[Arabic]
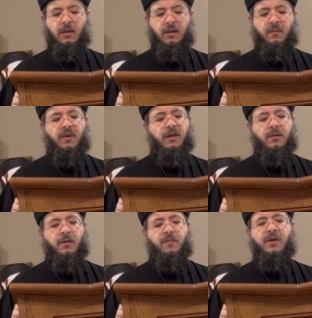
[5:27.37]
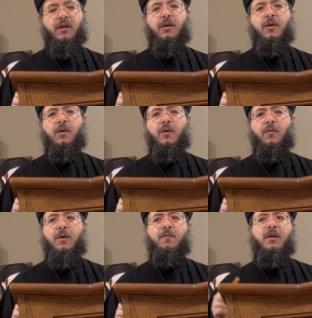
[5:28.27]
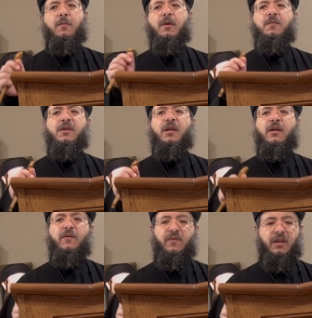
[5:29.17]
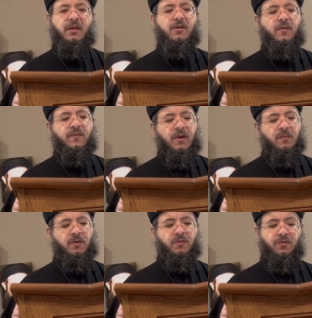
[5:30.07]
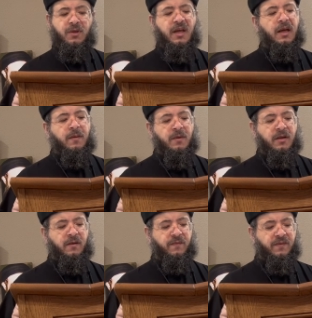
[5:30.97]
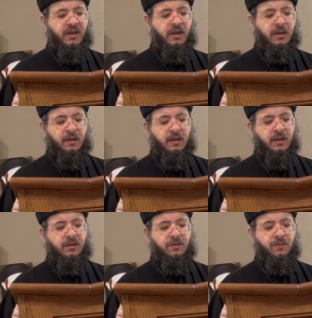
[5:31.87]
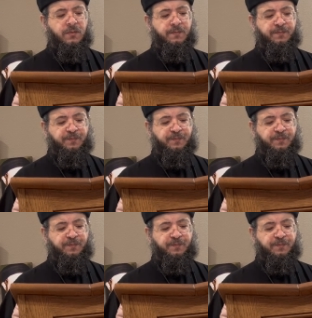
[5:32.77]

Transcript: يمين ربنا وربنا بيمشي في كنيسته فهو موجود دائما في كنيسته